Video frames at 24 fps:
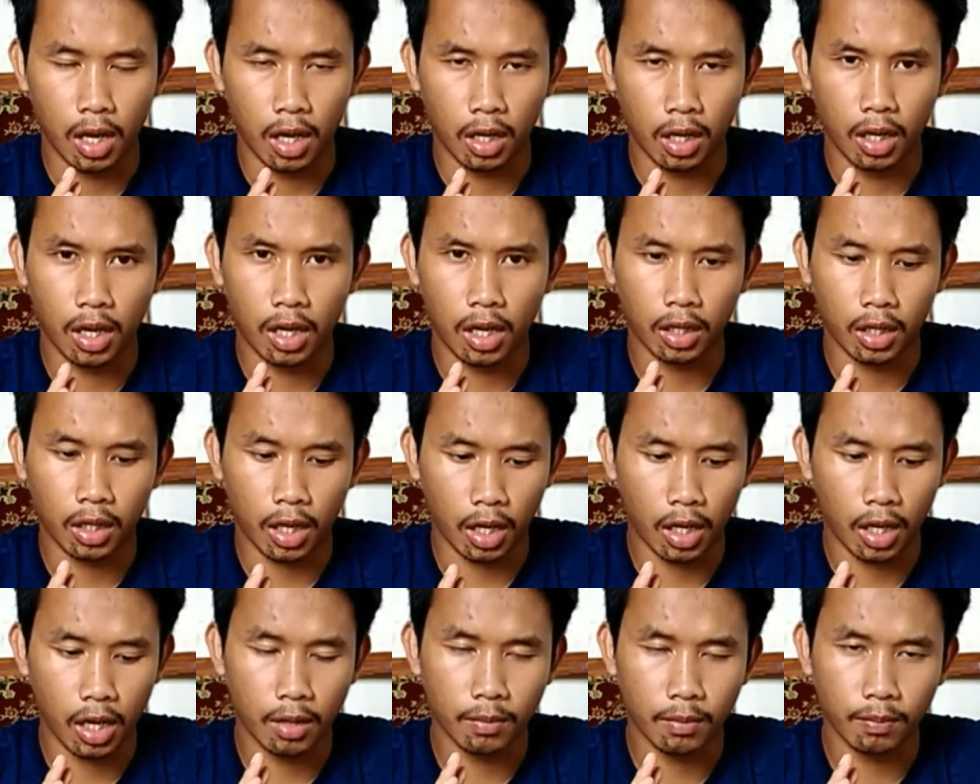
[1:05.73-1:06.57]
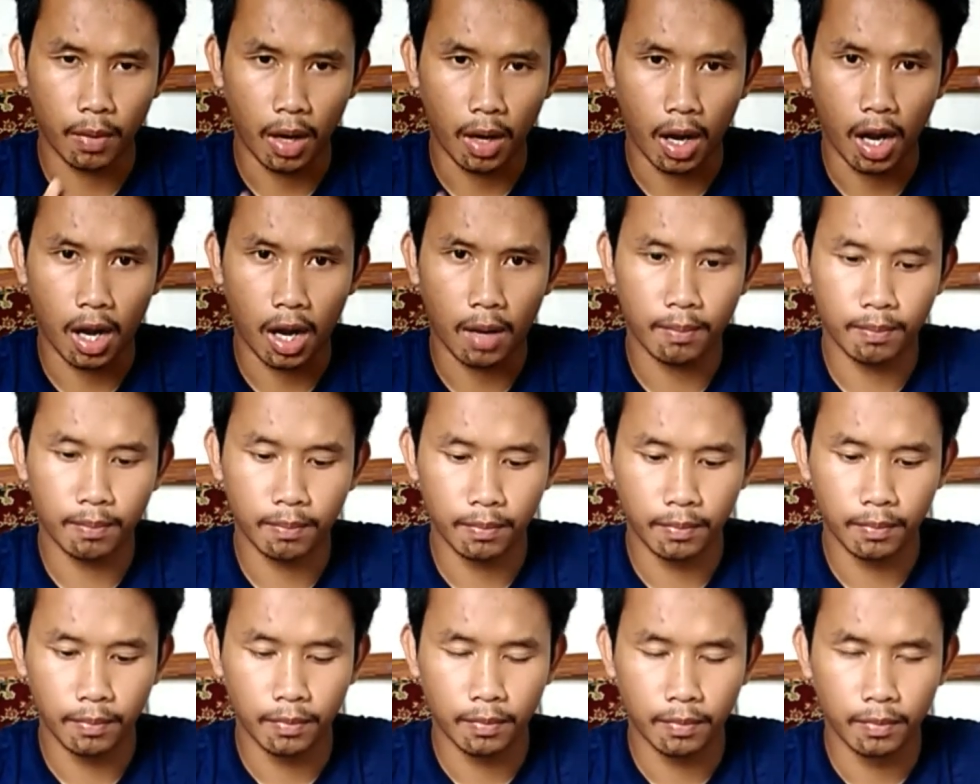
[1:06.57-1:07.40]
agar kalian
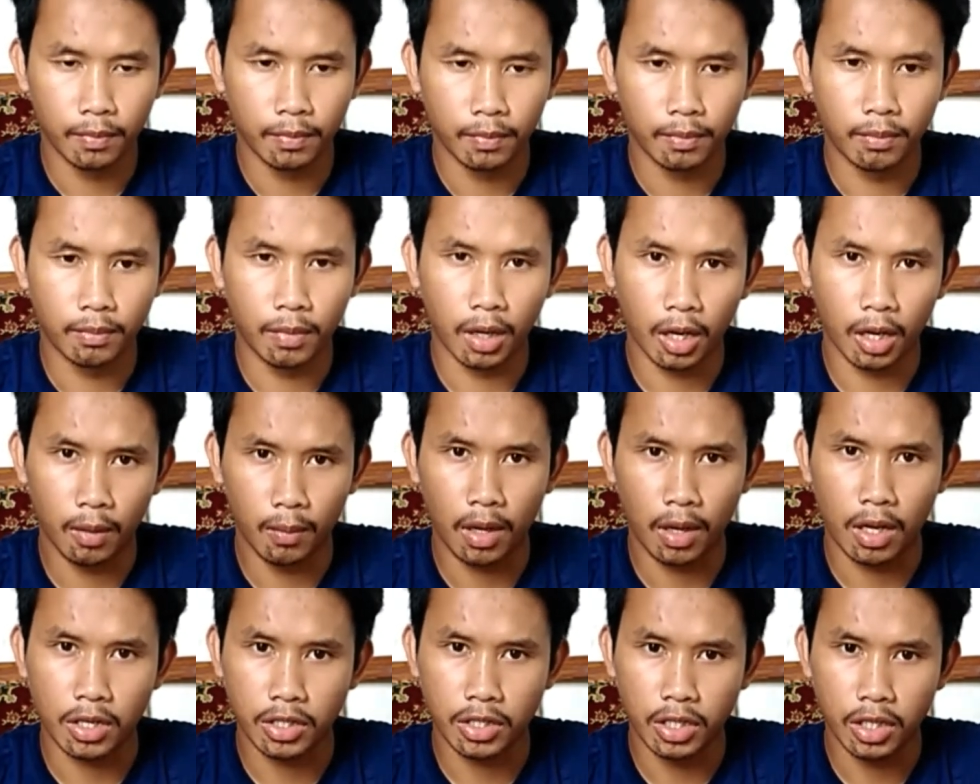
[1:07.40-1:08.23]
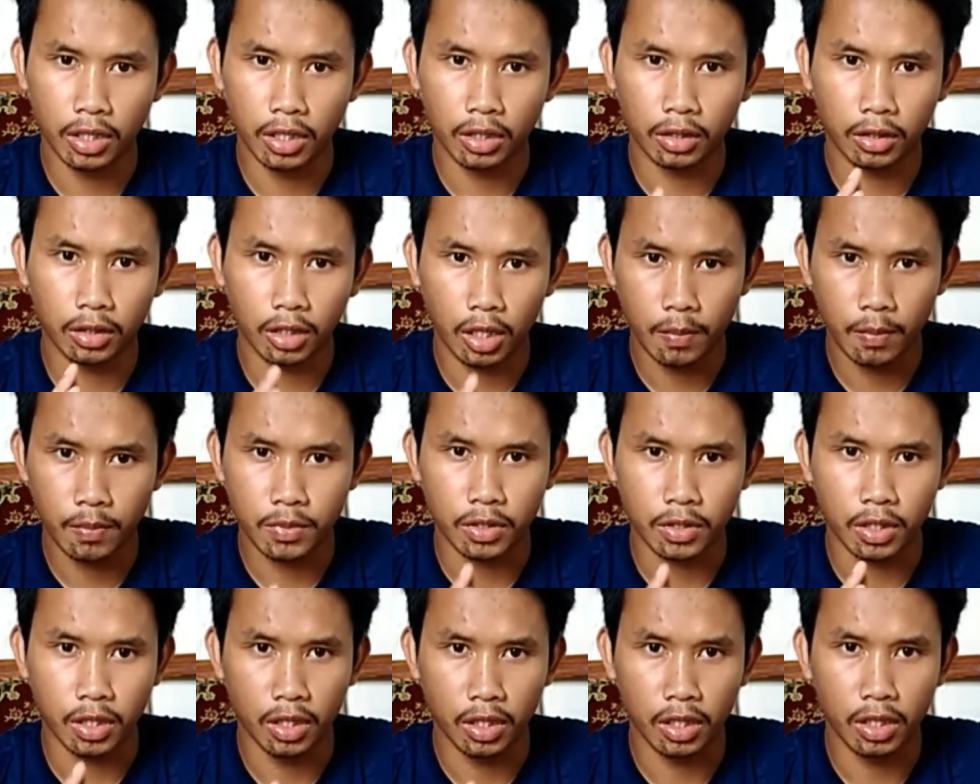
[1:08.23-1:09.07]
paham bagaimana sih
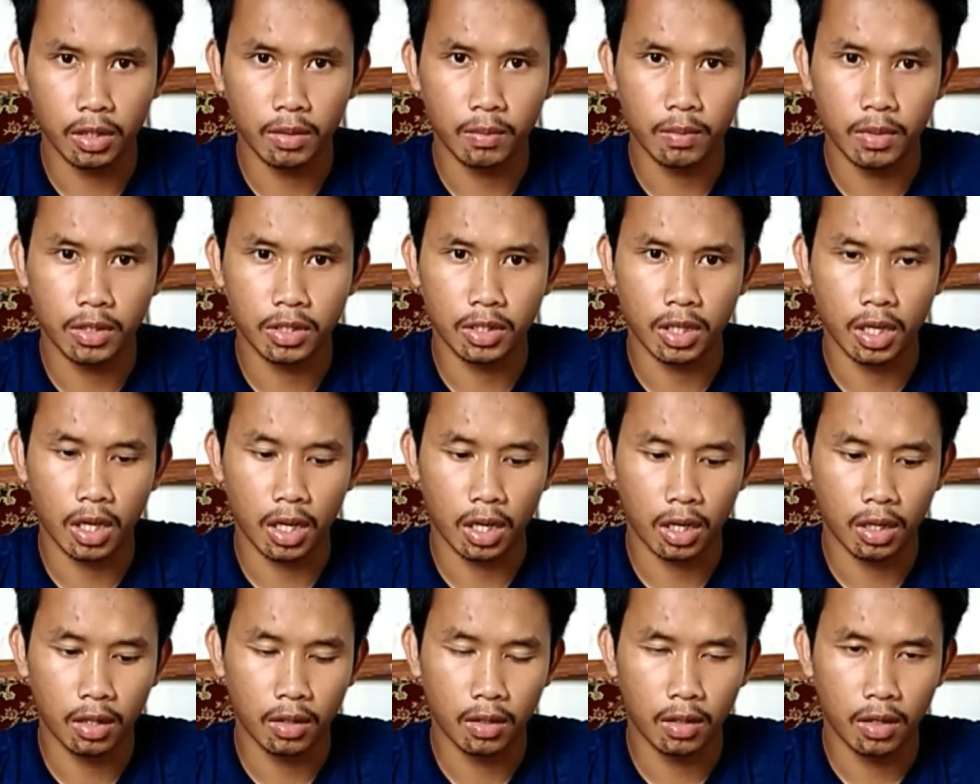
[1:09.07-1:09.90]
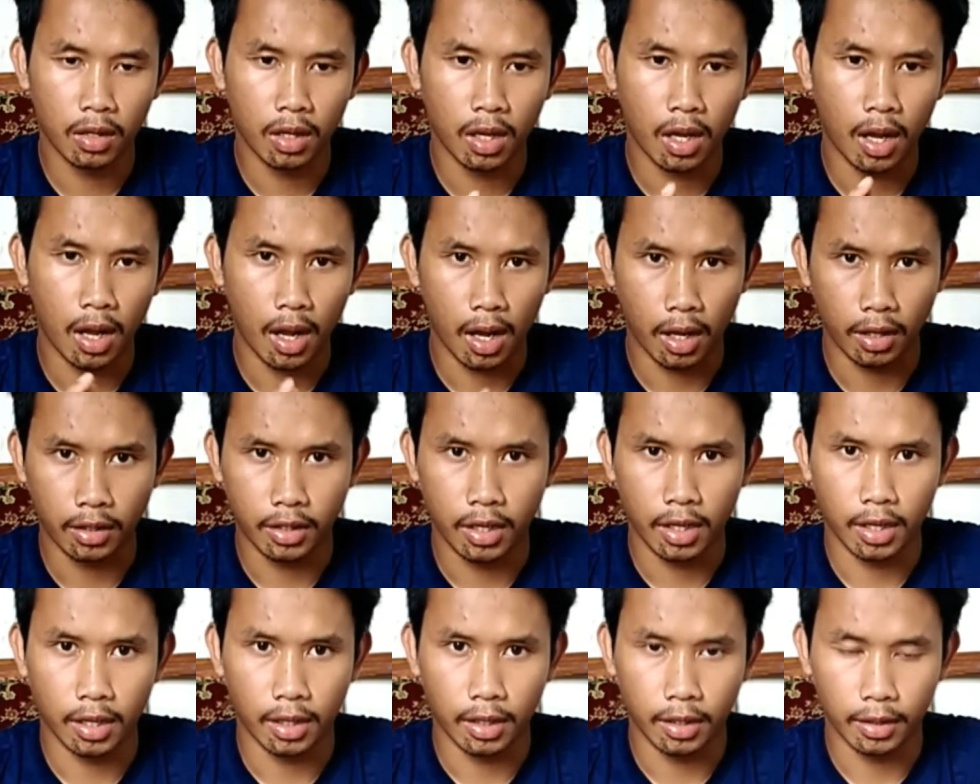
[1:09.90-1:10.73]
tips ini bisa
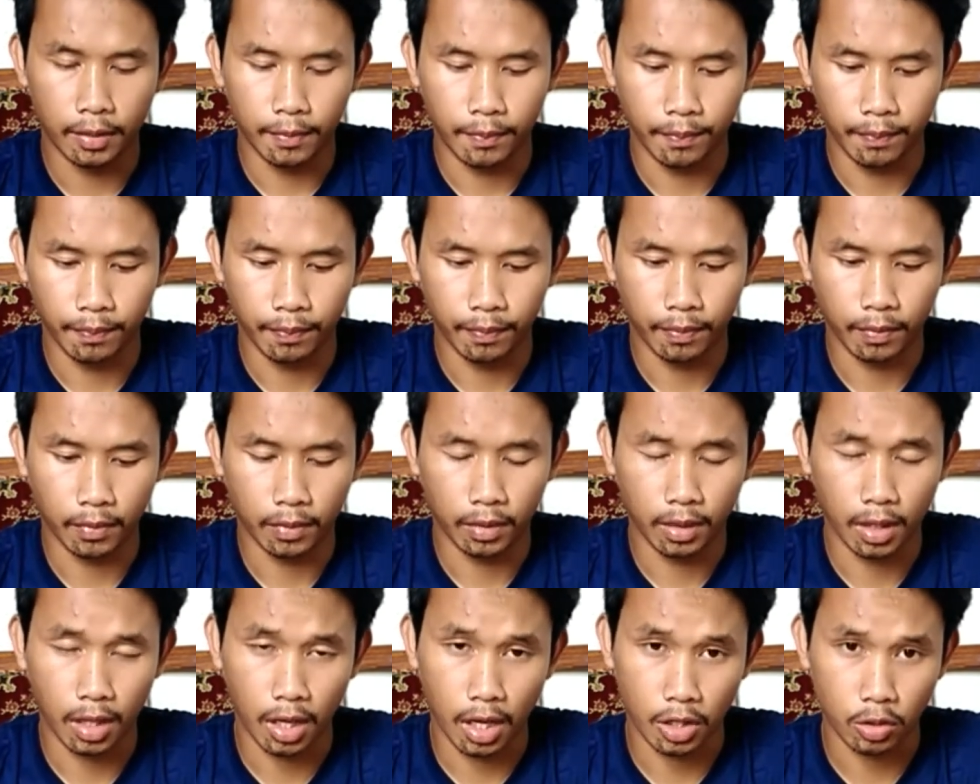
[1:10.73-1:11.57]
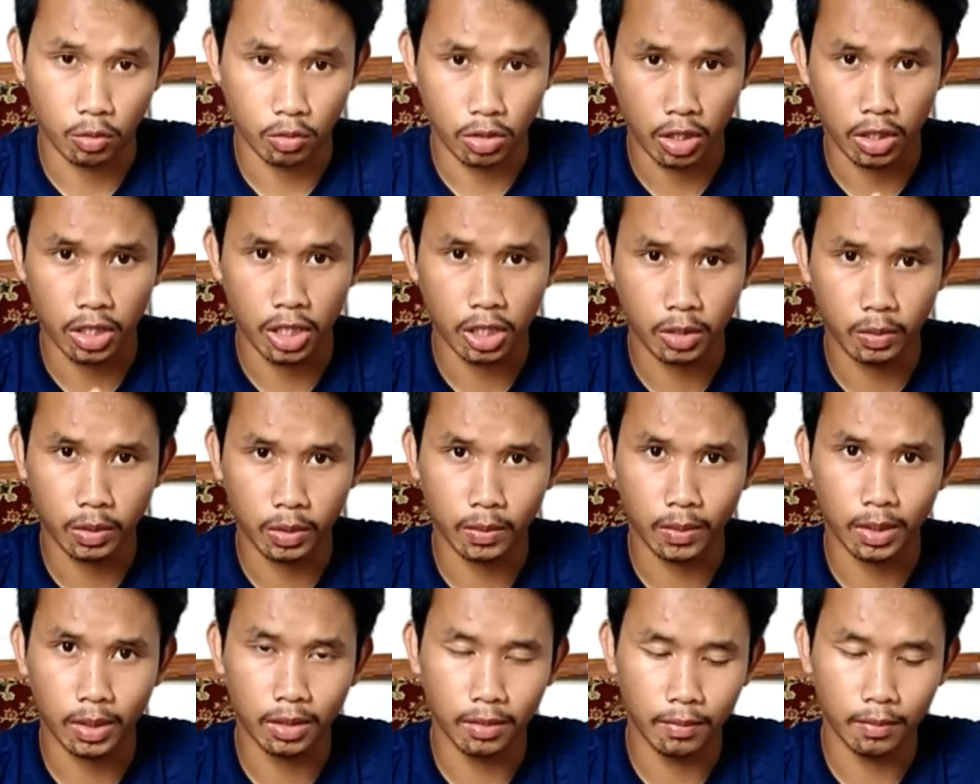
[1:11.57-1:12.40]
ada? Nah, langsung saja
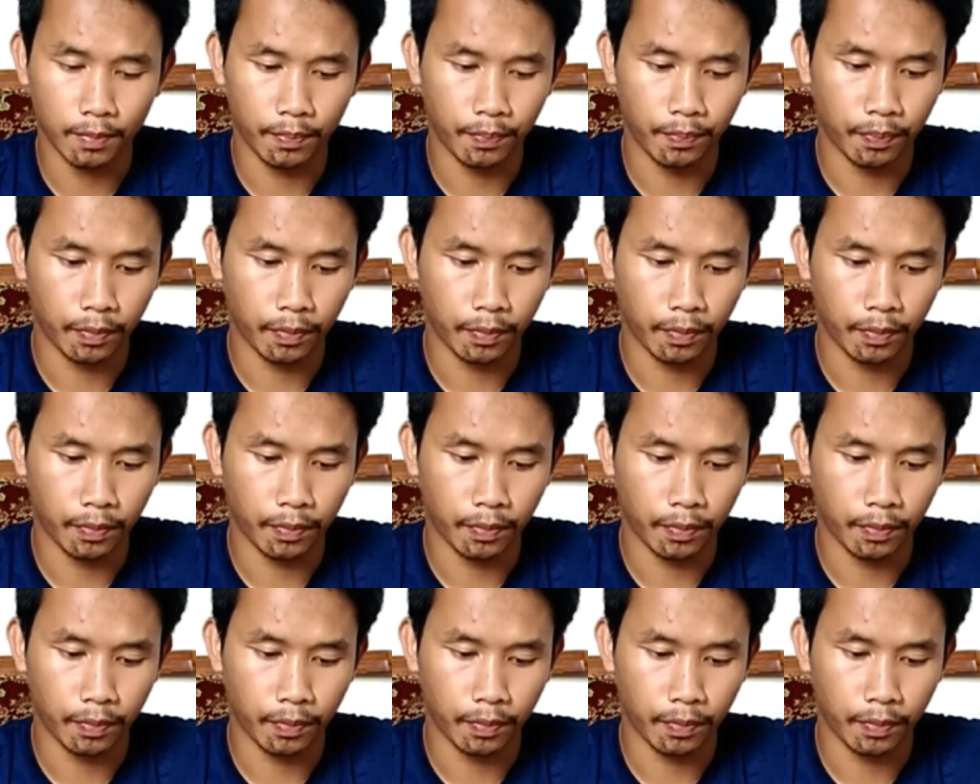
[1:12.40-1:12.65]
teman-teman.